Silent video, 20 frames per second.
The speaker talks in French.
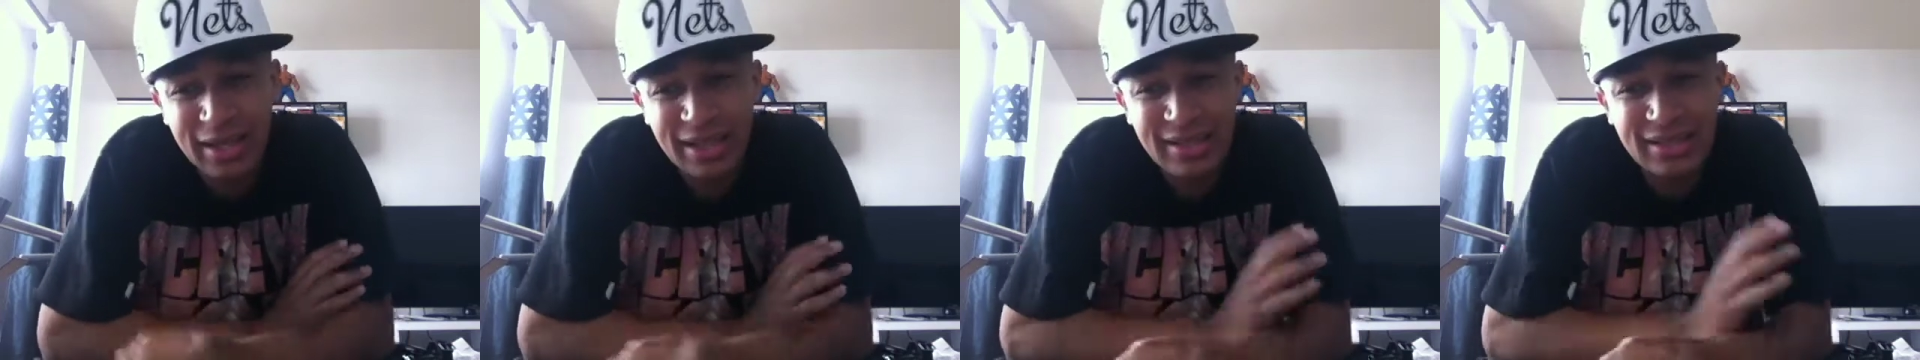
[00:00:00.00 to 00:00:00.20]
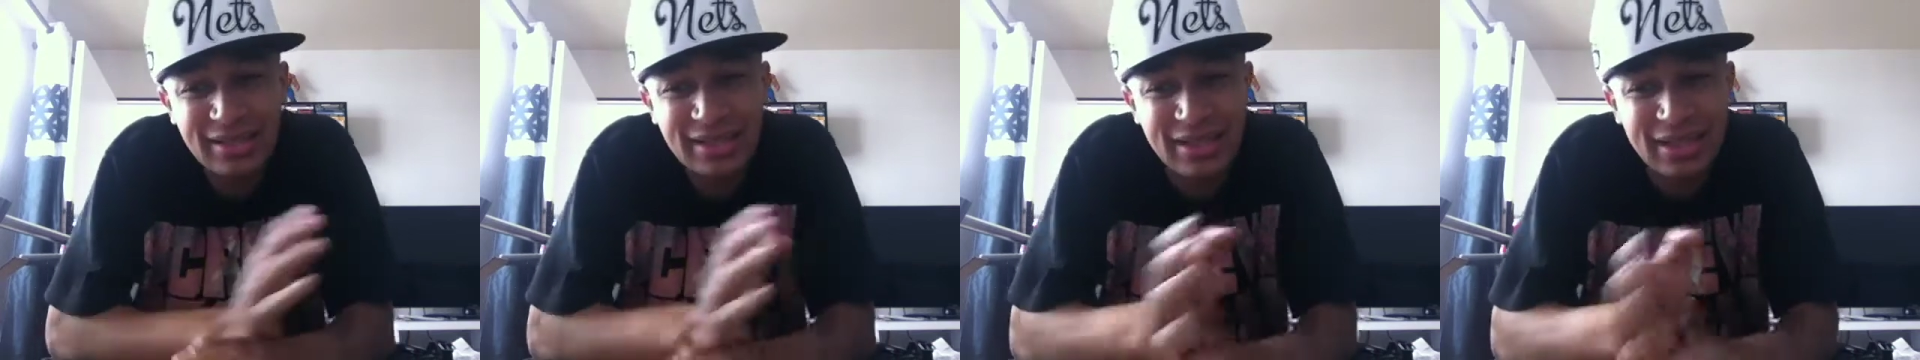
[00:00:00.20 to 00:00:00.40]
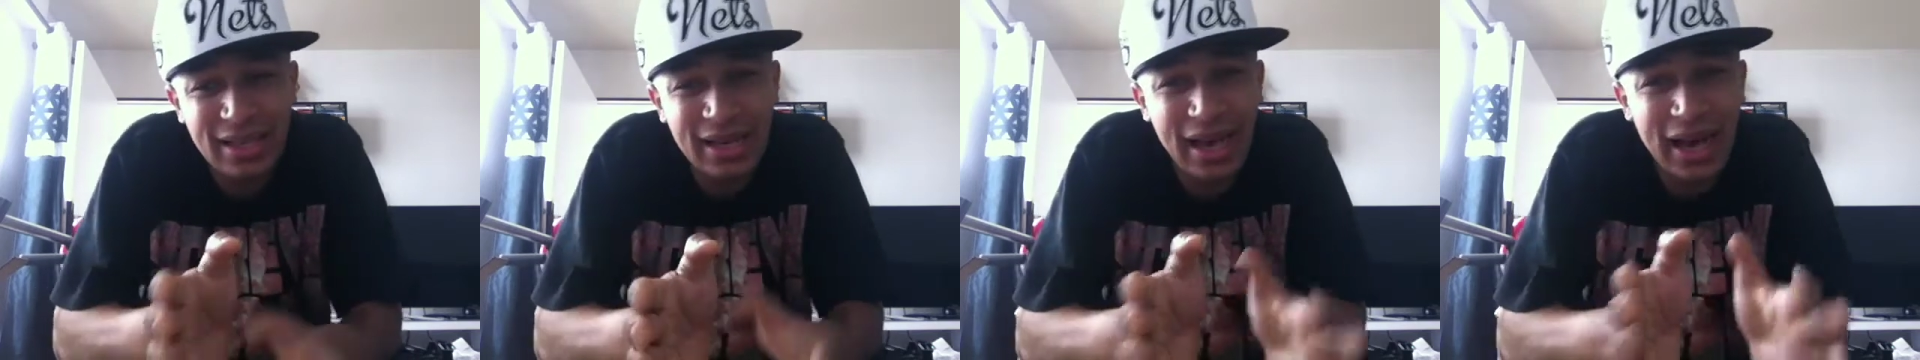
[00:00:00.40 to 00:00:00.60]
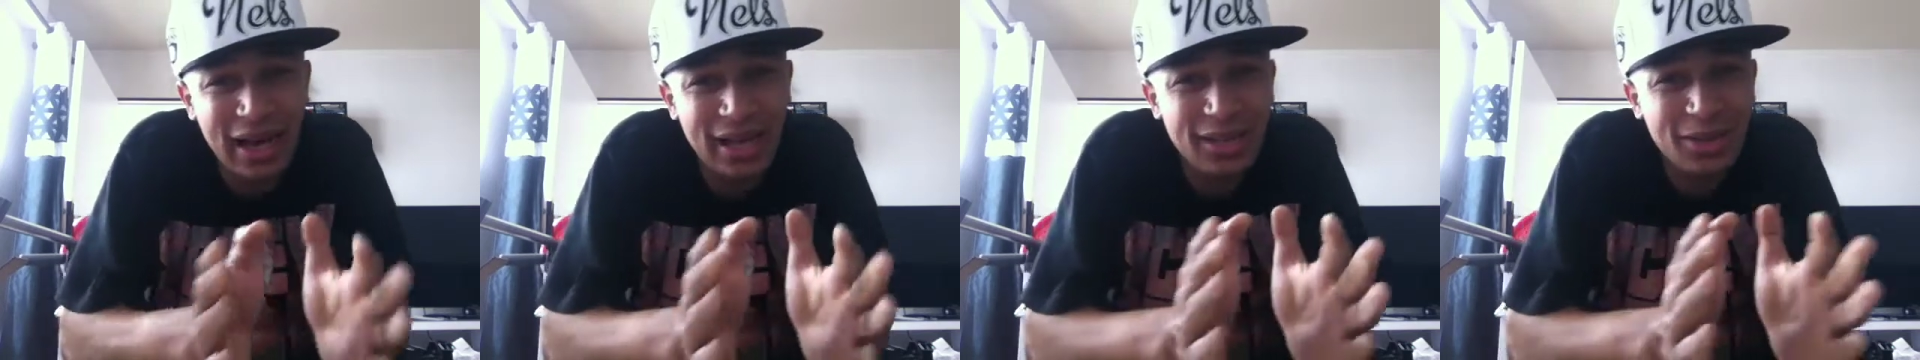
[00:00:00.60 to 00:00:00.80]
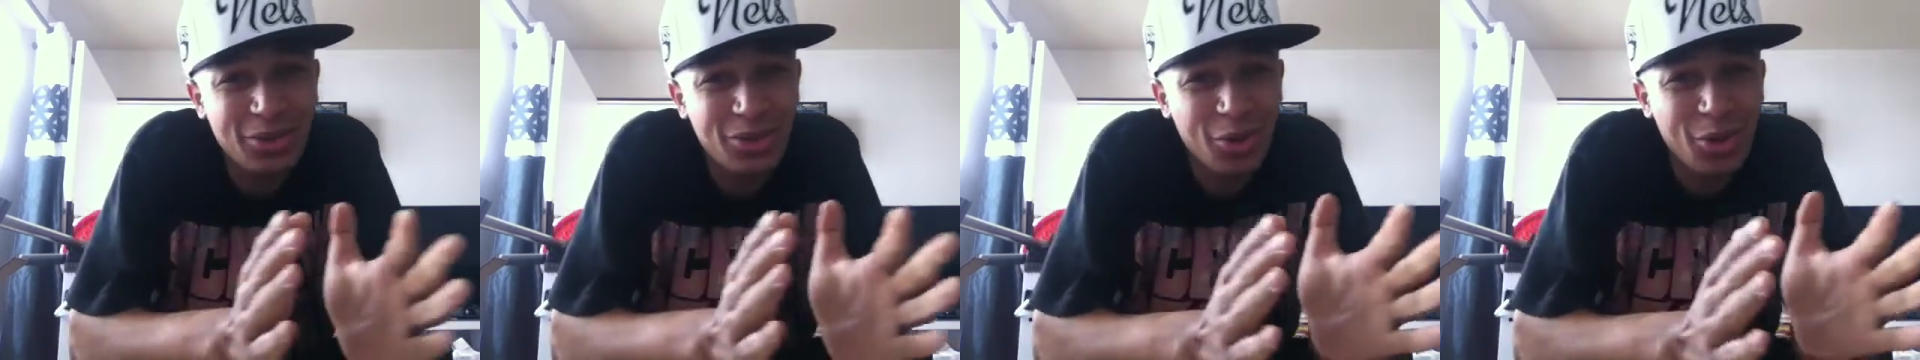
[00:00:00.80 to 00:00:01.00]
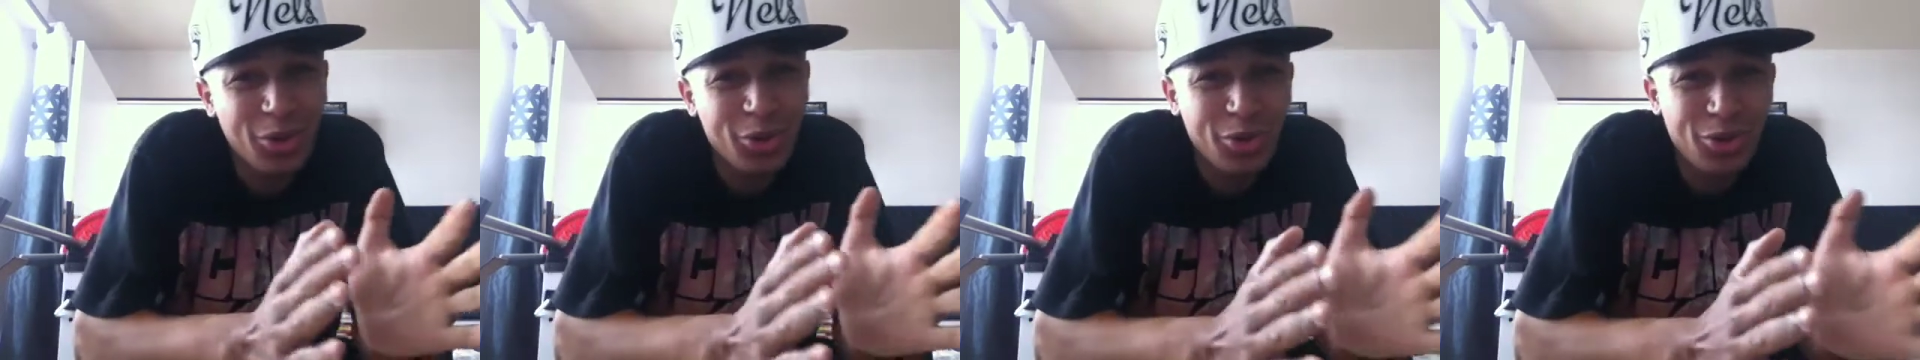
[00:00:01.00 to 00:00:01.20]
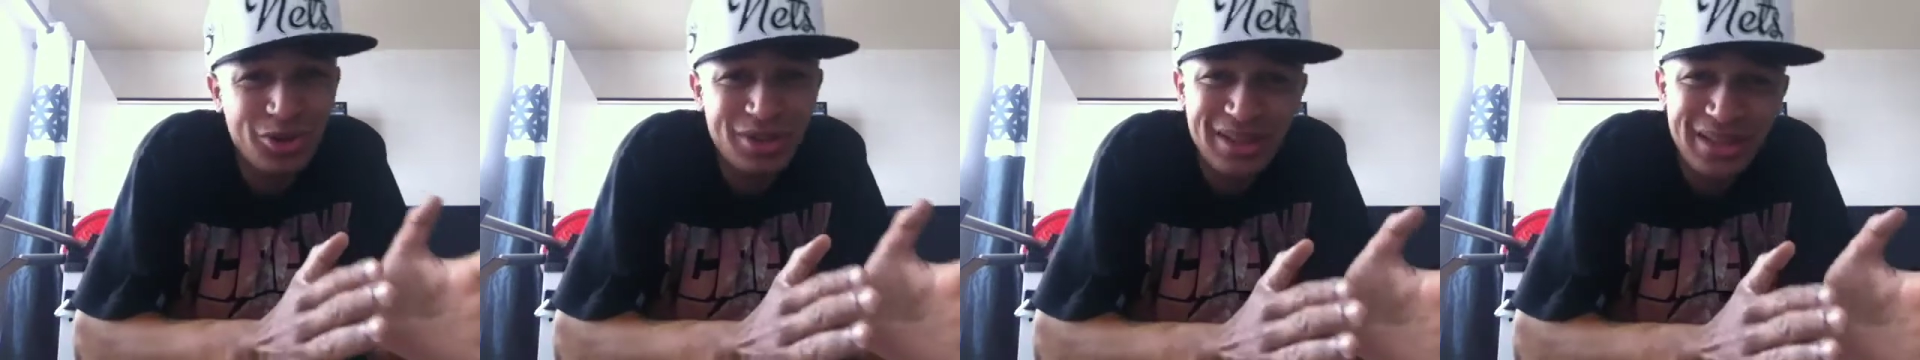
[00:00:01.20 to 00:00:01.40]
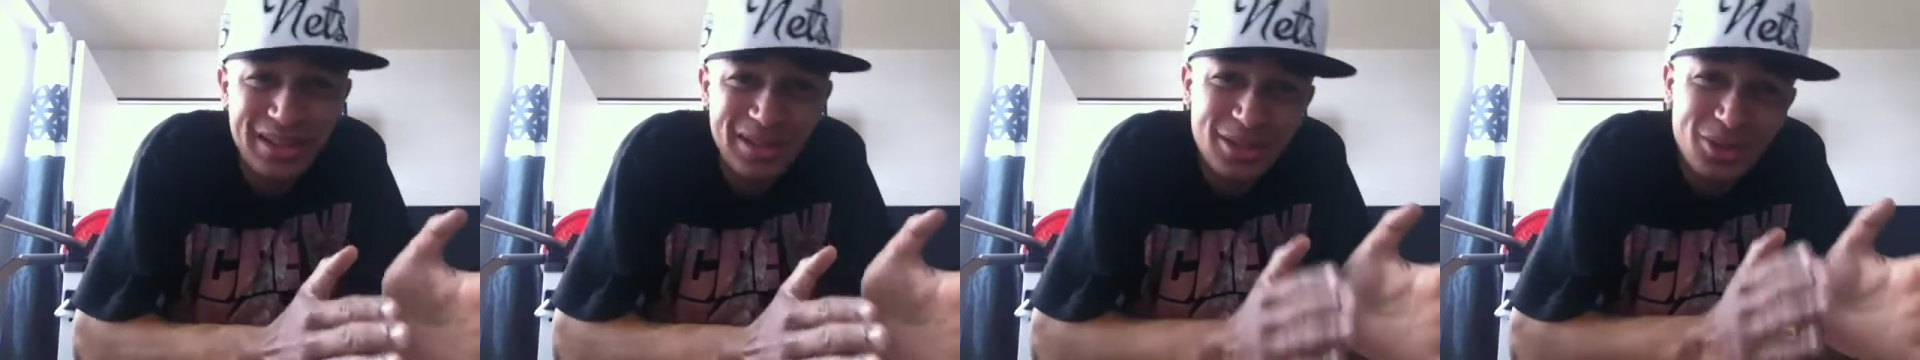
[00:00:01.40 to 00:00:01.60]
C'est à
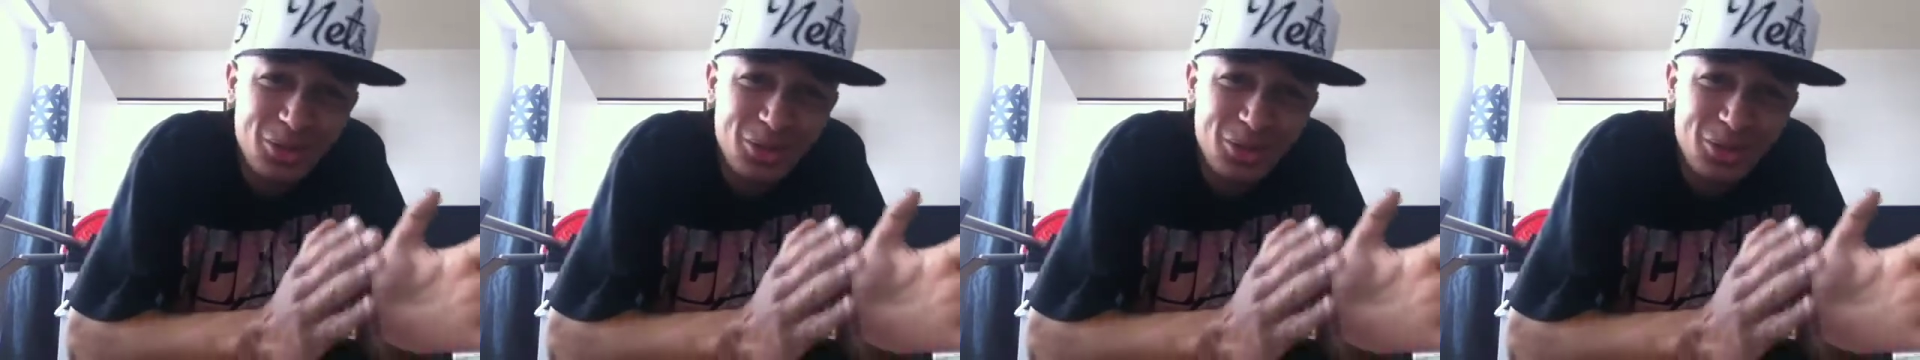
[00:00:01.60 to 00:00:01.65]
t'orienter